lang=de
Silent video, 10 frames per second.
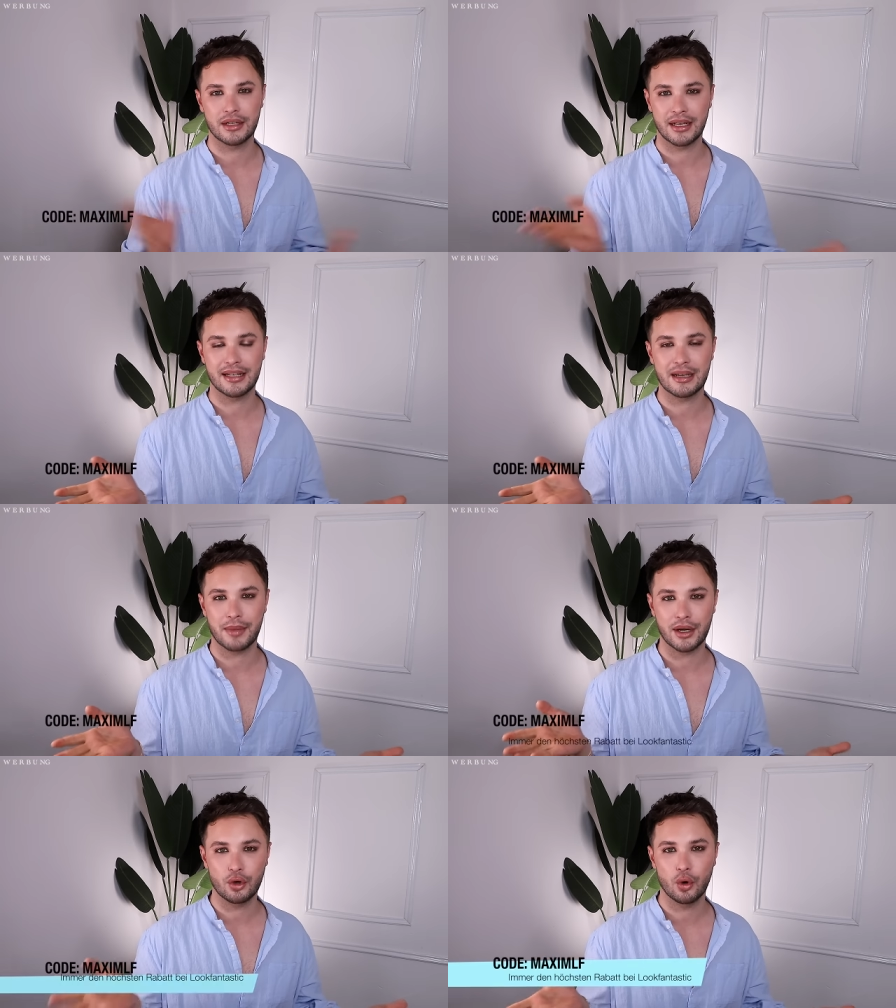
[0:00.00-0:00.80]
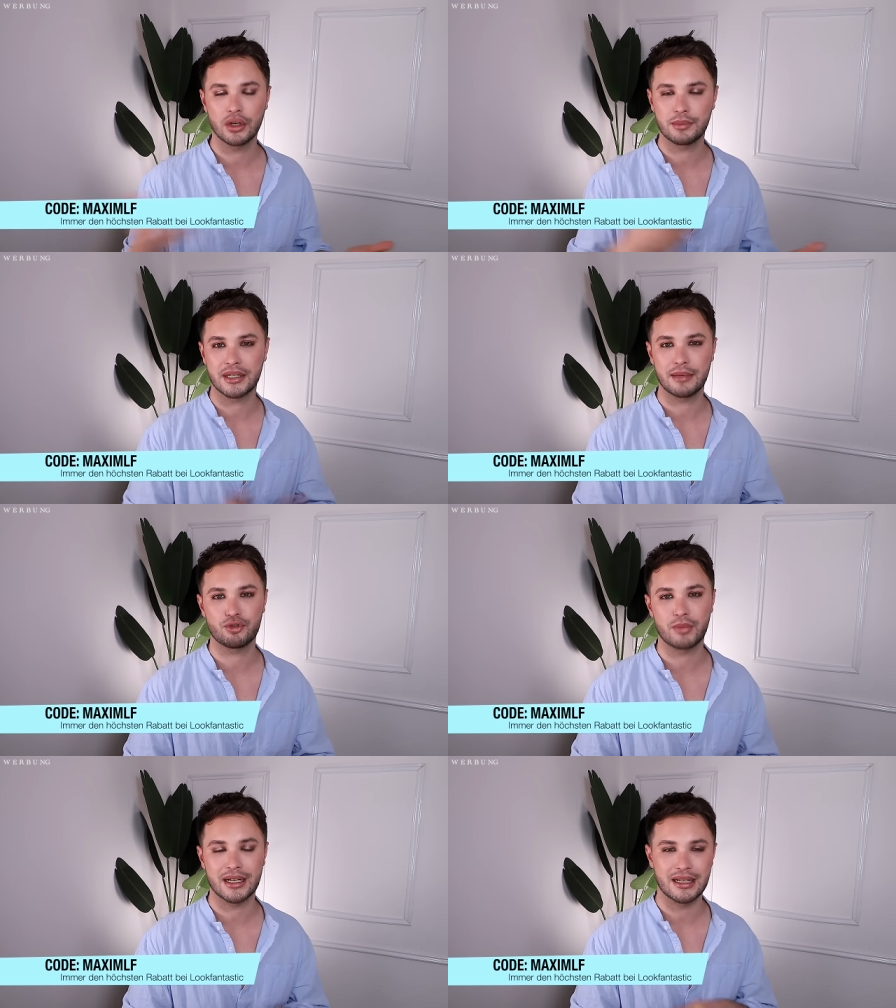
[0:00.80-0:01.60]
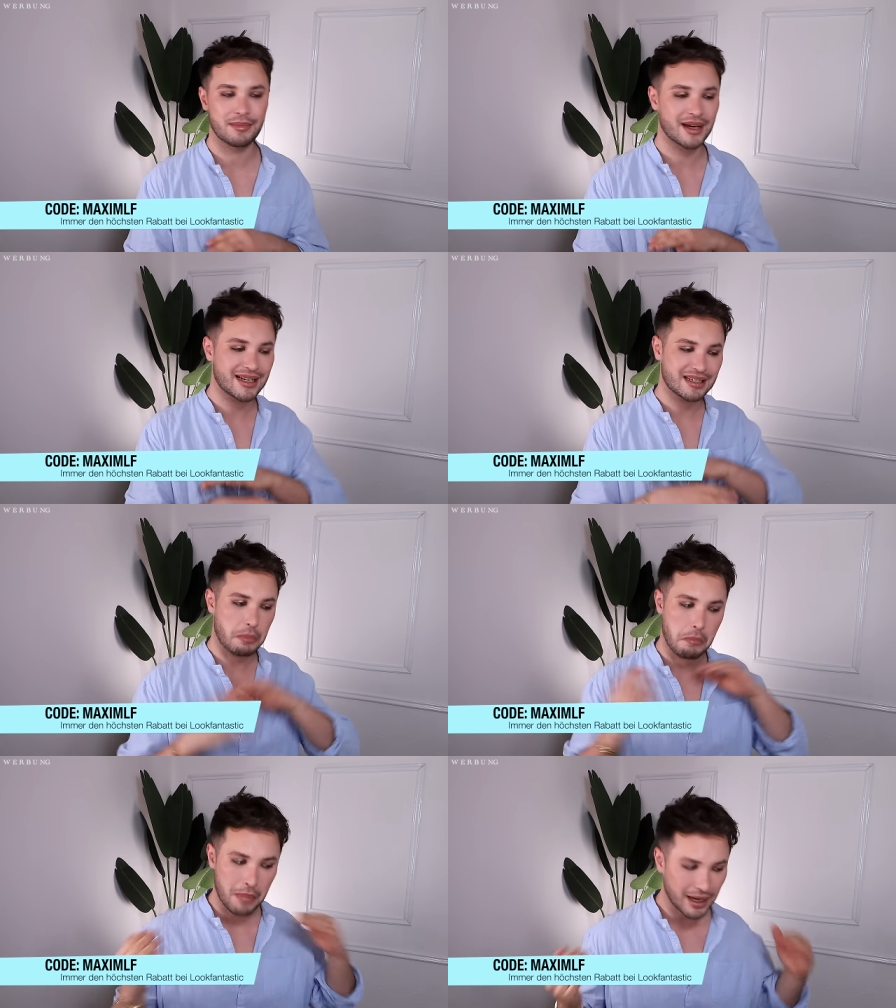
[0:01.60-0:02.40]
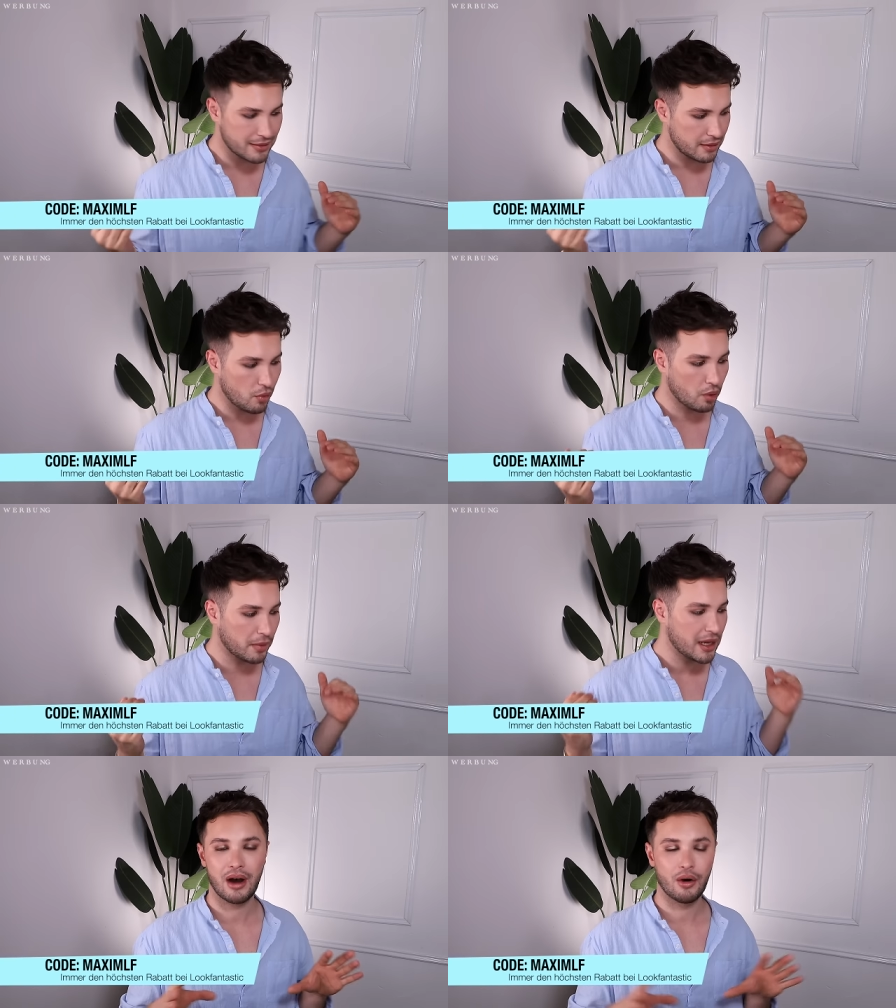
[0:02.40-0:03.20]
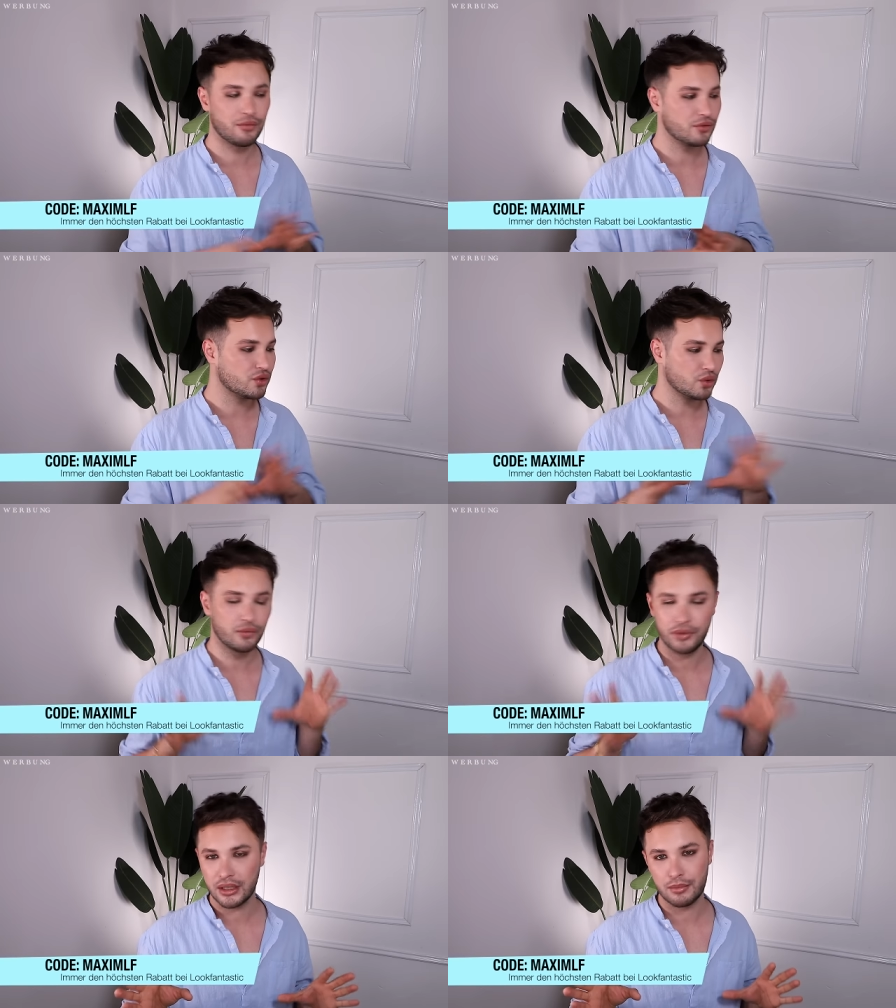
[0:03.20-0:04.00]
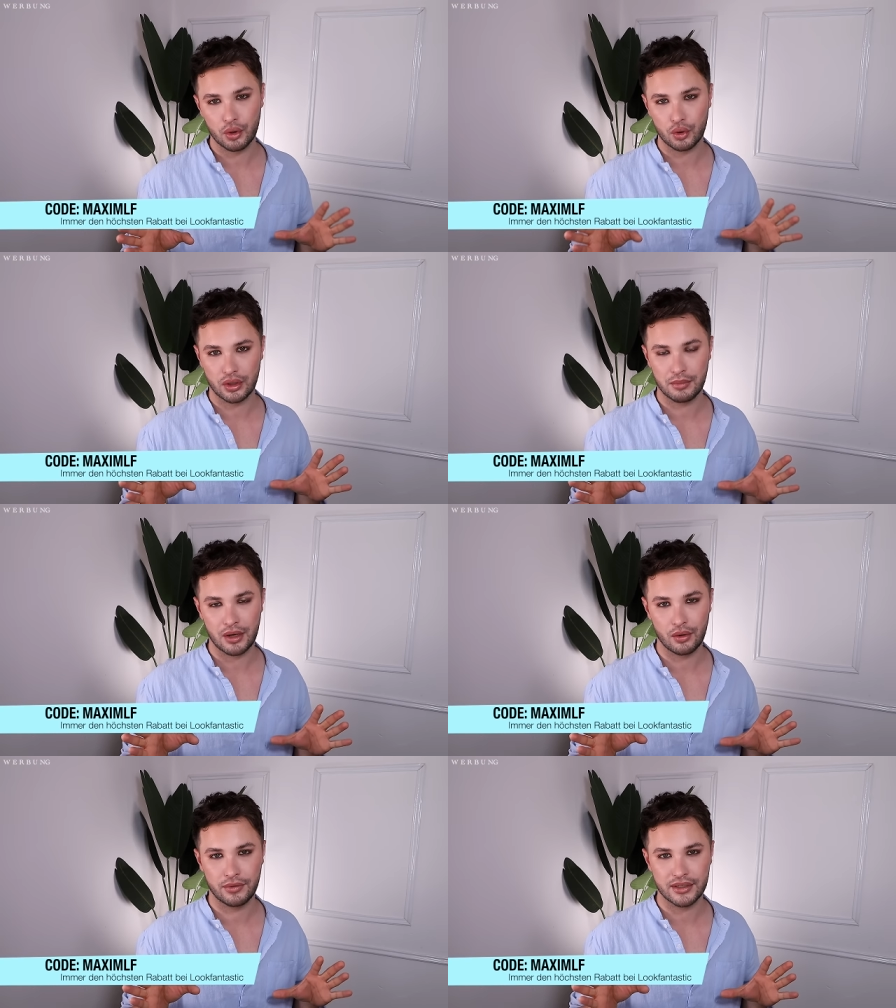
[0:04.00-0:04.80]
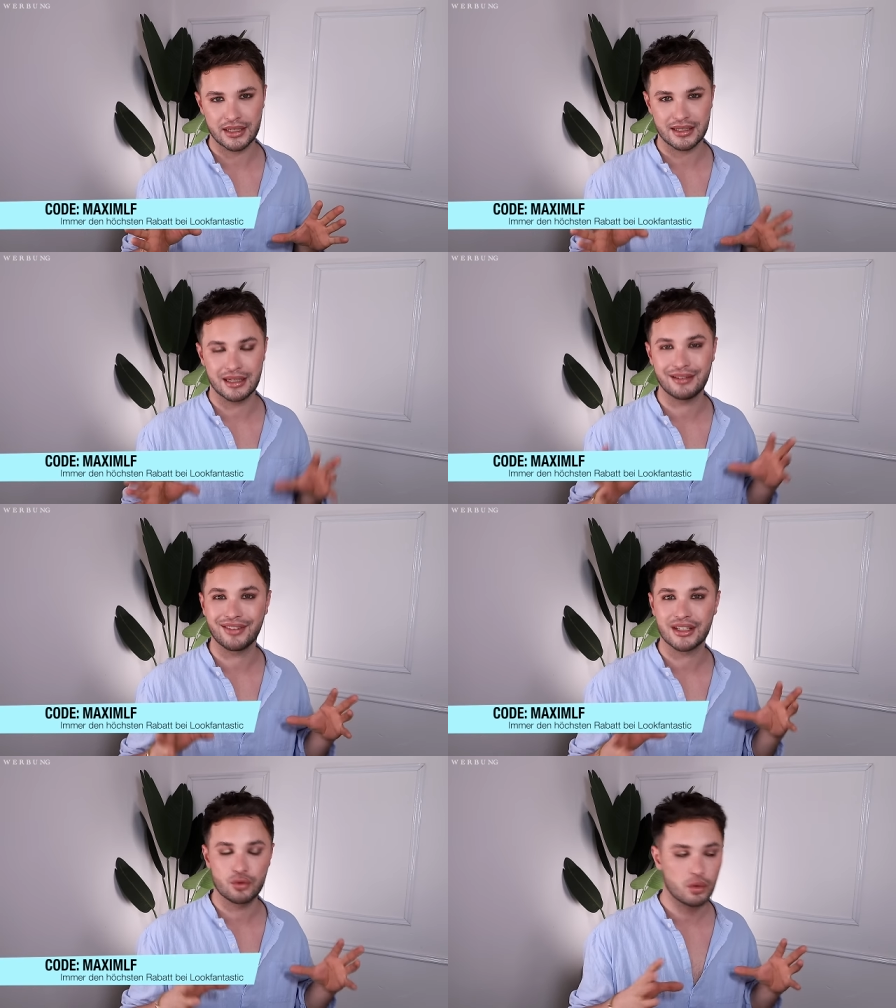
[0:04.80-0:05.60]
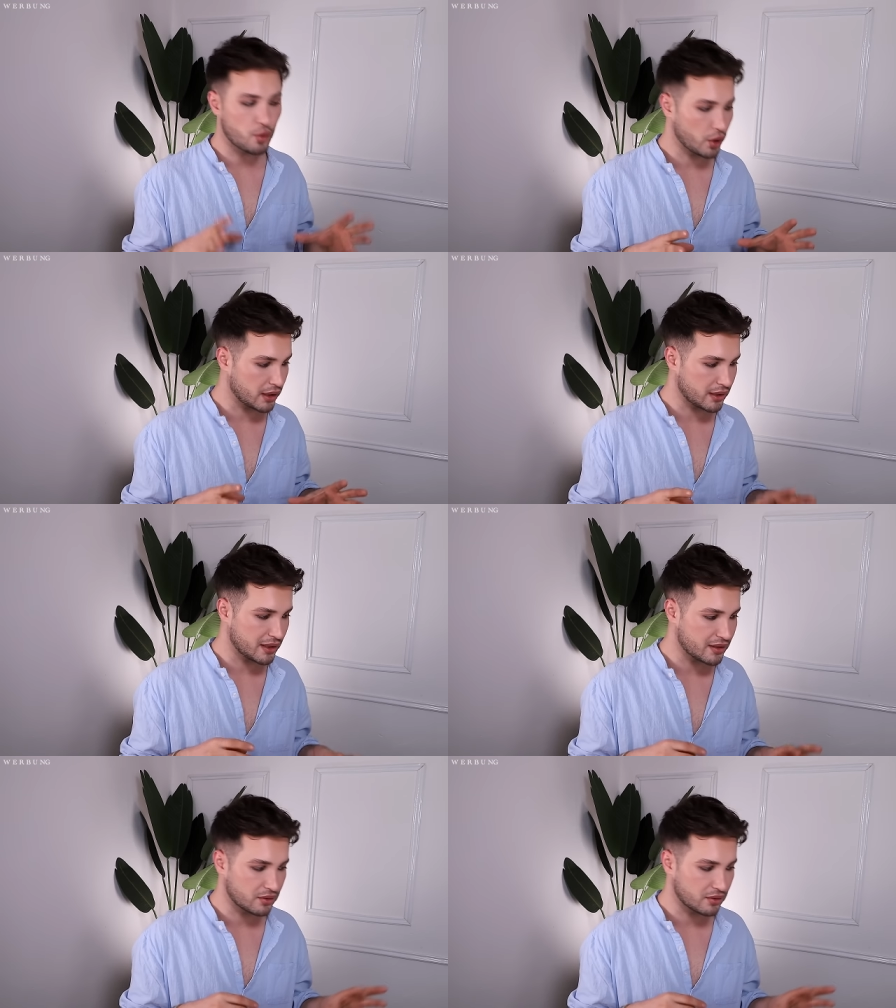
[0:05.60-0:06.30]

Ihr kennt ja meinen Code, mit dem spart ihr immer das Maximum auf so viele Produkte bei Look Fantastic, was nur möglich ist.